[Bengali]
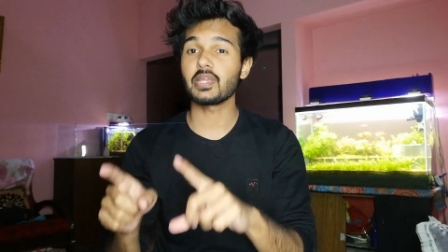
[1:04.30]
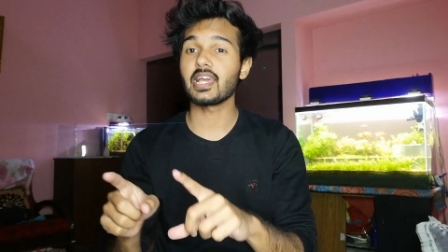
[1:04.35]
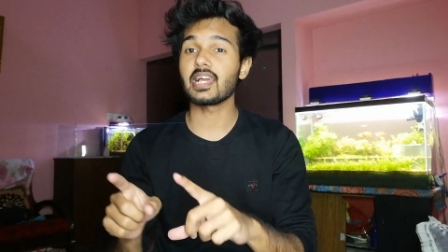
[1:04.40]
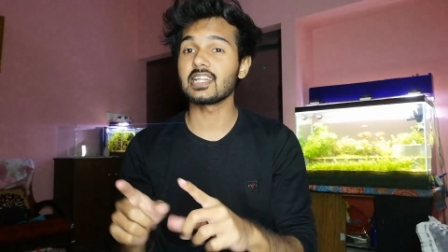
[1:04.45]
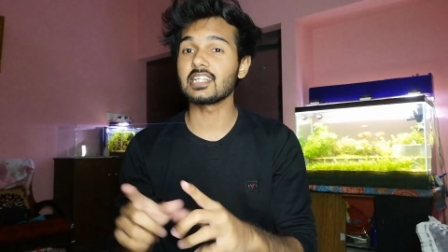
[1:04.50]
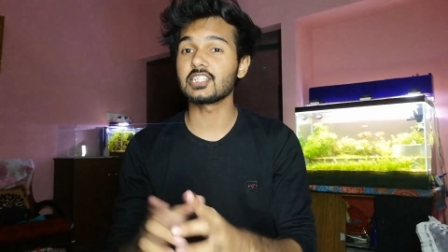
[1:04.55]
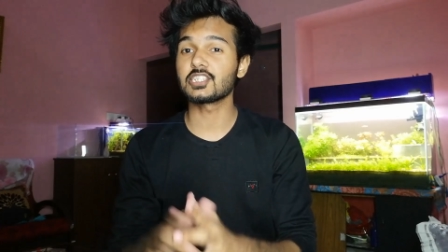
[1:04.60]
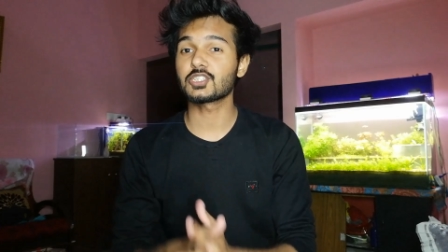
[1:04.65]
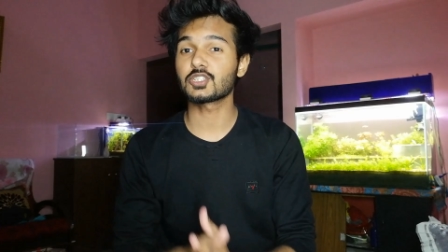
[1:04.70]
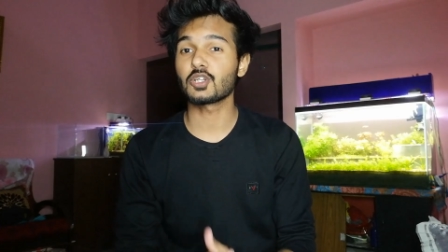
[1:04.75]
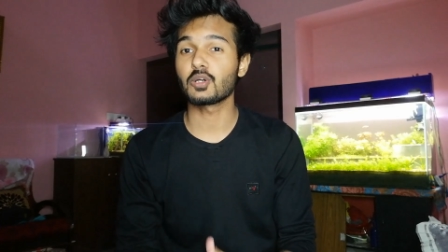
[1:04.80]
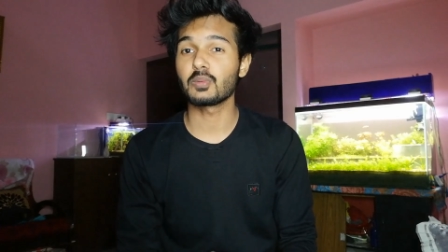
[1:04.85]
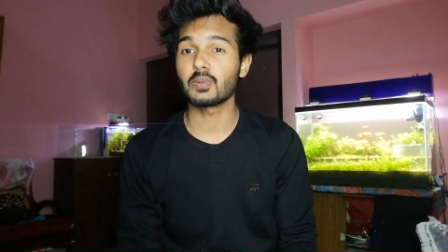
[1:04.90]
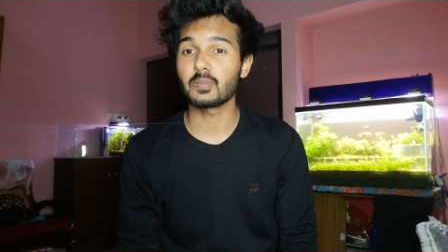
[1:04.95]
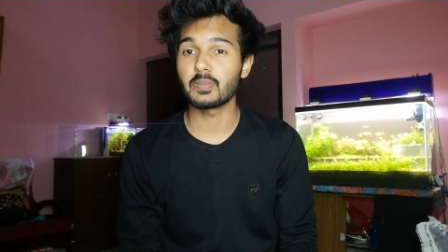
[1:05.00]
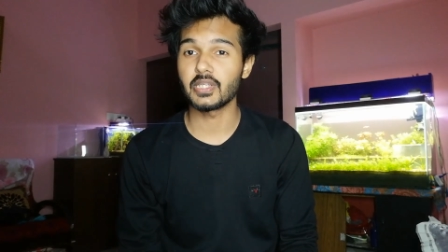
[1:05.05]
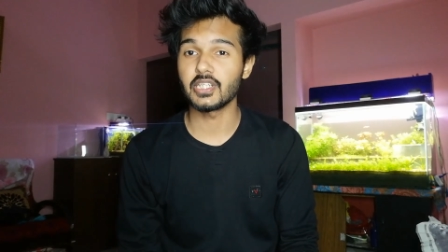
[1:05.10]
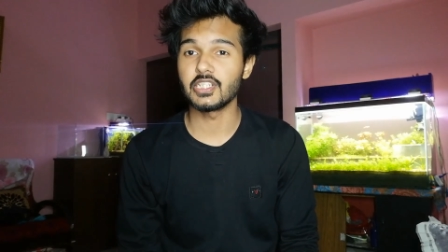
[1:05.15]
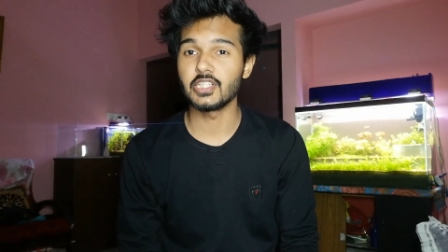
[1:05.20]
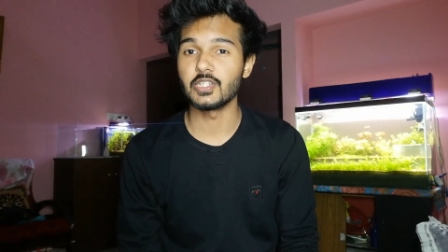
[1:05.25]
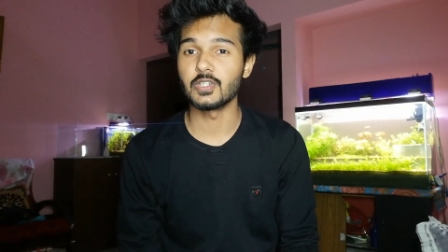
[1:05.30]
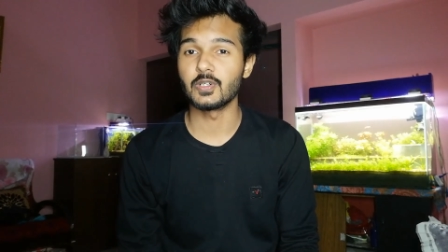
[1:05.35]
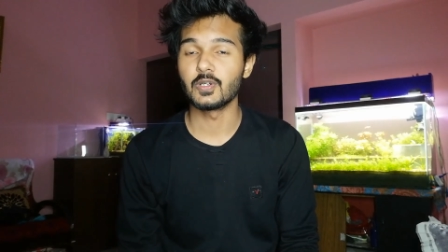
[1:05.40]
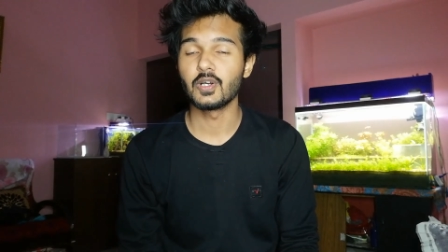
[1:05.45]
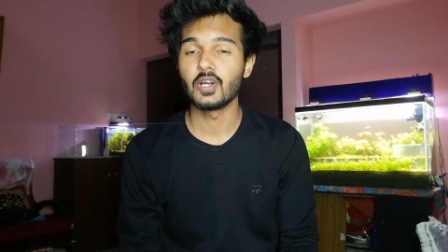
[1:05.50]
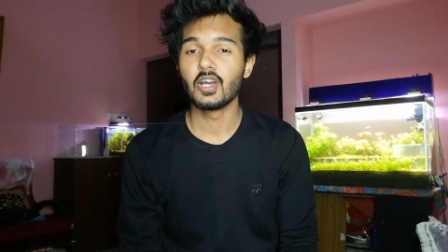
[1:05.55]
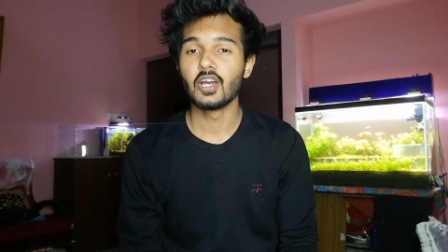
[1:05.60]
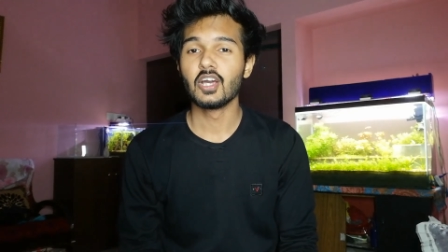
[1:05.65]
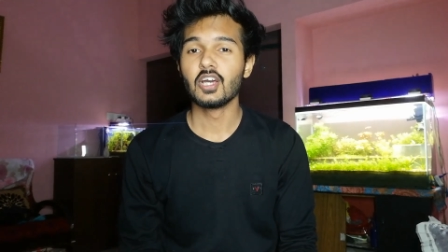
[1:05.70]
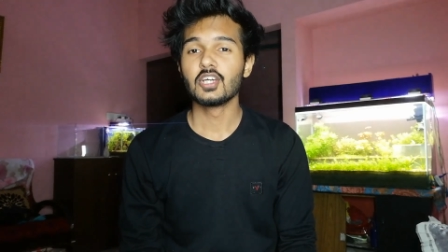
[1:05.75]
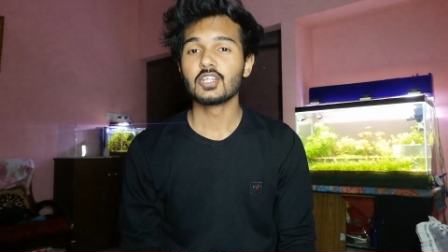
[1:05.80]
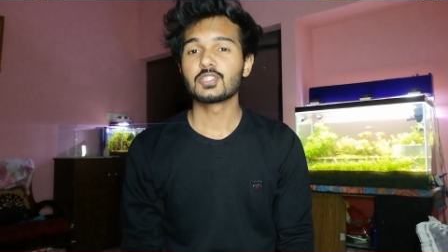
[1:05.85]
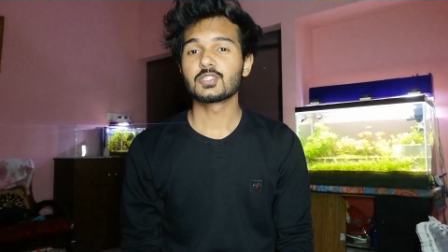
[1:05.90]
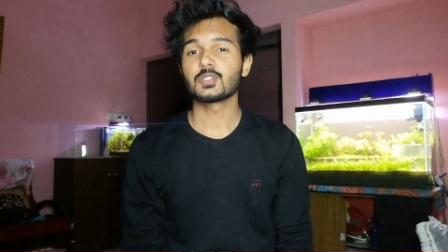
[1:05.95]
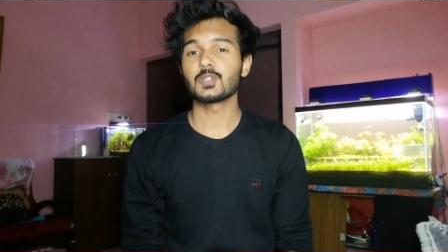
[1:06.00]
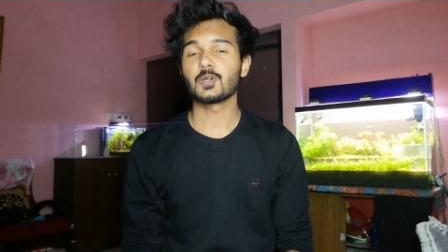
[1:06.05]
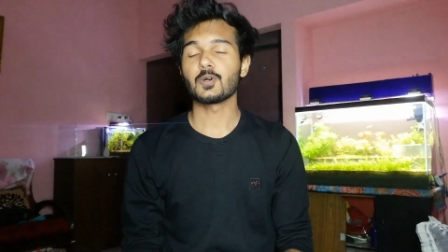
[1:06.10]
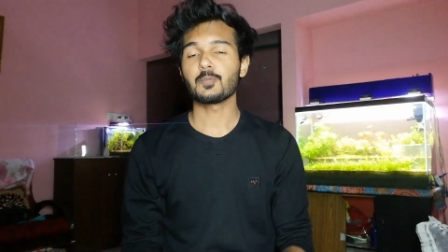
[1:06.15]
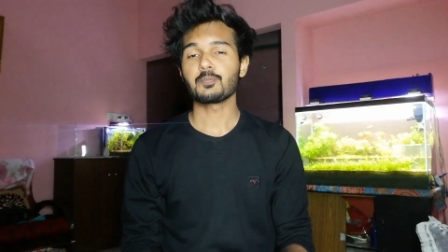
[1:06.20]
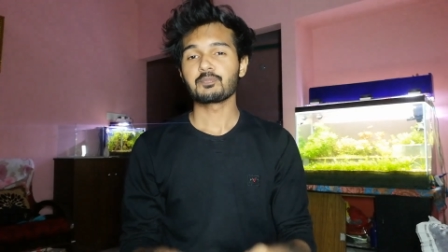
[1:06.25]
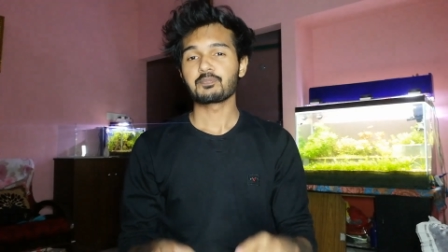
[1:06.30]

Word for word: বিয়াল্লিশতম ভিডিও সো